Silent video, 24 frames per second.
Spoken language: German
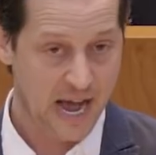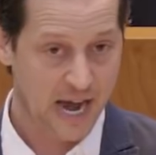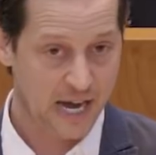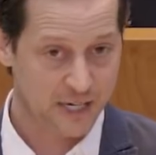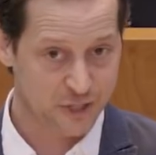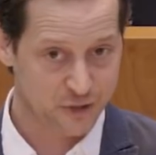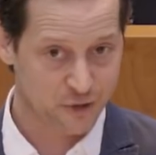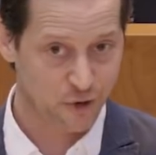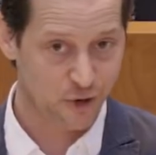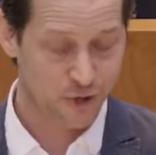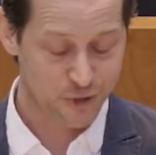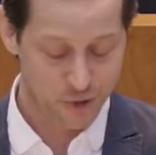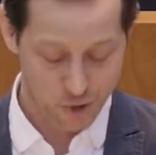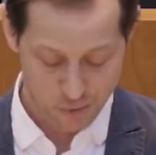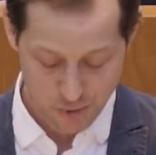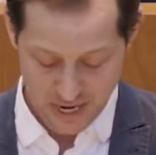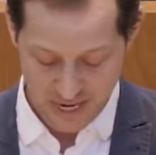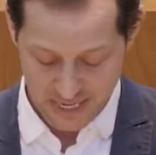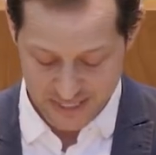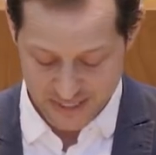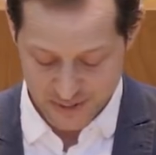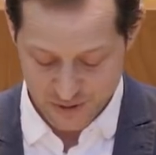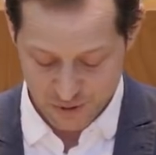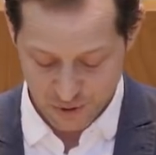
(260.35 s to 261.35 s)
Eine solche
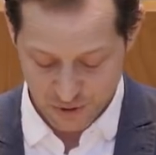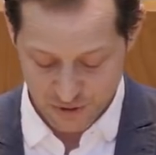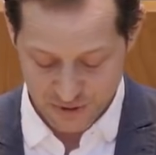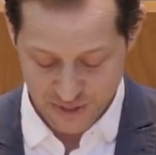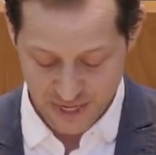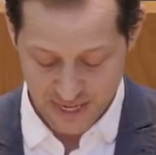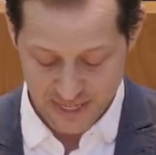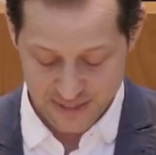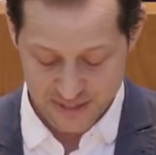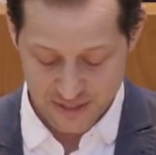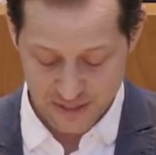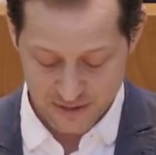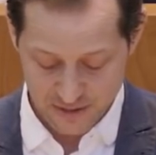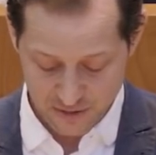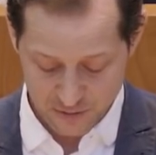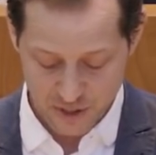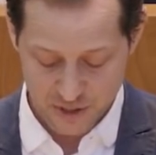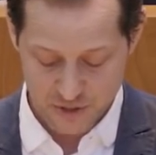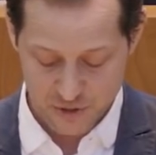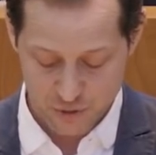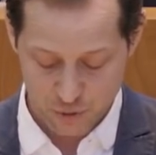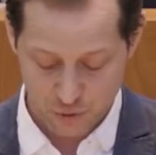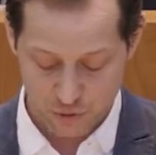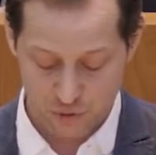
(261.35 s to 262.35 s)
Überlastung der
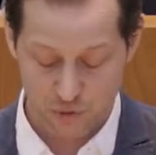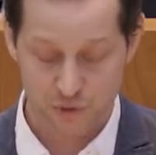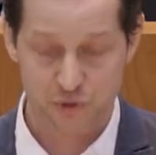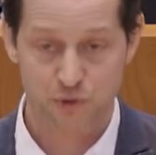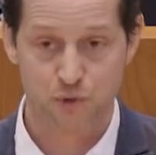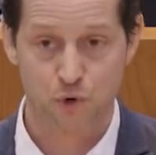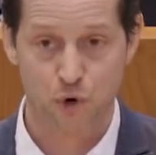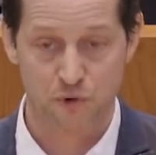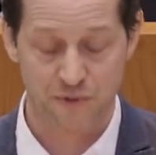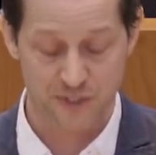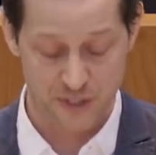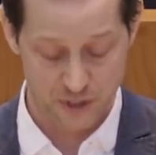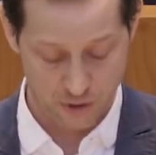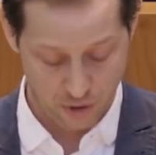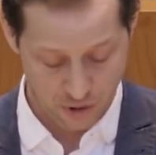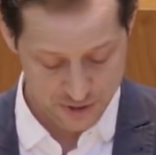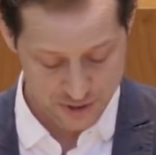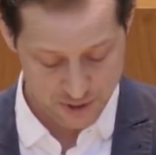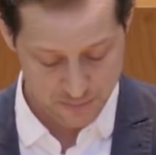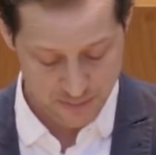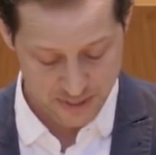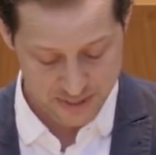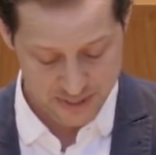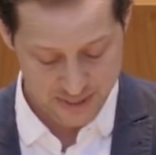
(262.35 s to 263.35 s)
Intensivstationen durch
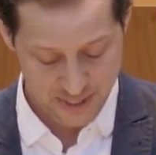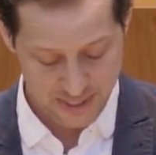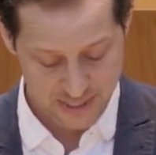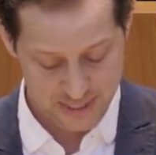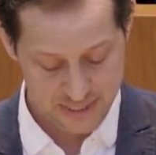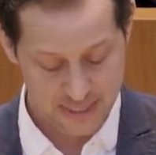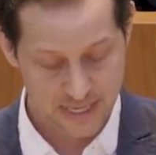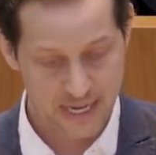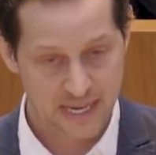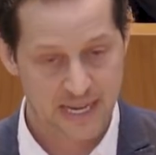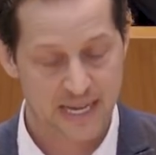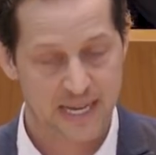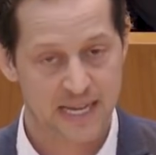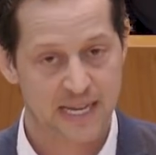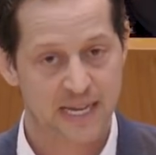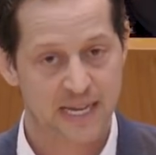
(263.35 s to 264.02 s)
Covid-19-Patienten,